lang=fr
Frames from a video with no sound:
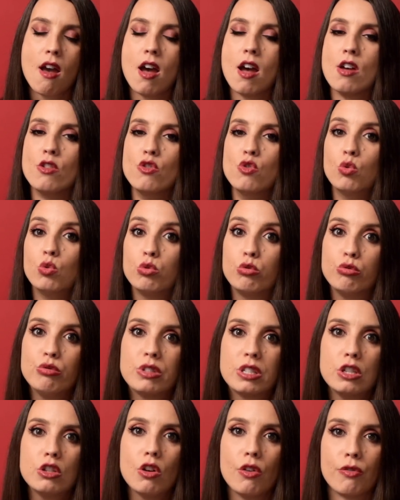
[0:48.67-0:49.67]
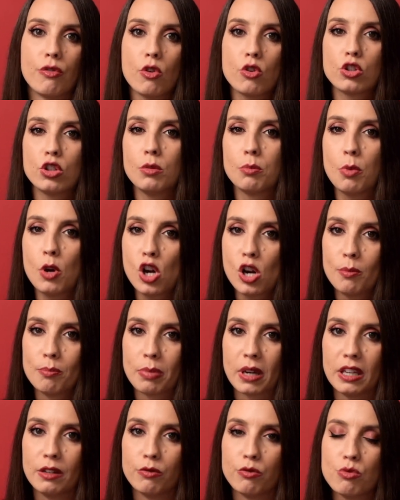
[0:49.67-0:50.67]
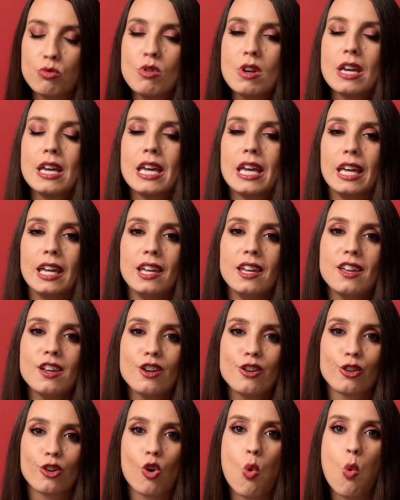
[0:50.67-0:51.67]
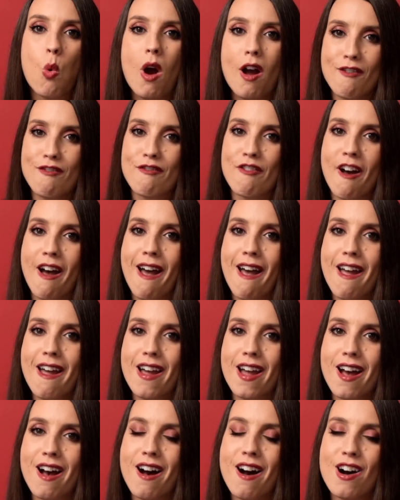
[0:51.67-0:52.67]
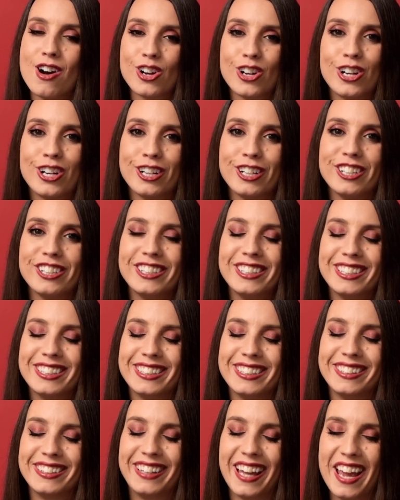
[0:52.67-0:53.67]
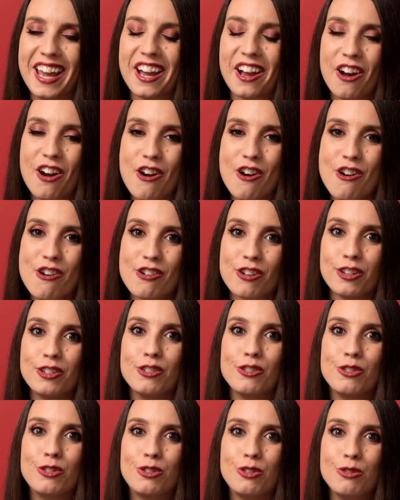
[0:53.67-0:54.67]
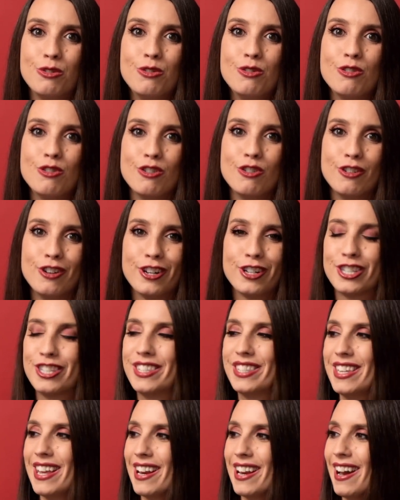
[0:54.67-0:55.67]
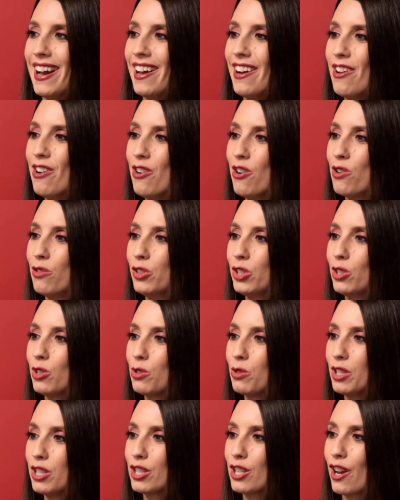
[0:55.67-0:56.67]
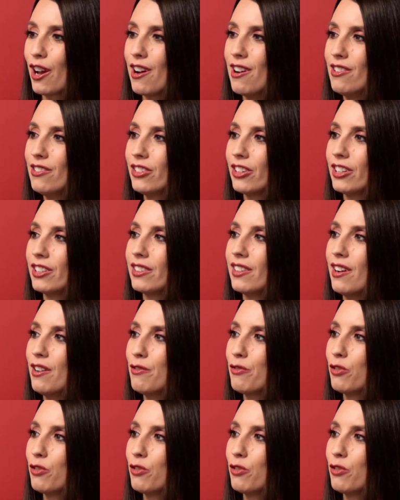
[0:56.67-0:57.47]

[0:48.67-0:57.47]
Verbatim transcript: euh, nos outils ne fonctionnent pas comme prévu et quoi faire en cas d'erreur du logiciel. Alors, on va tout de suite se rendre dans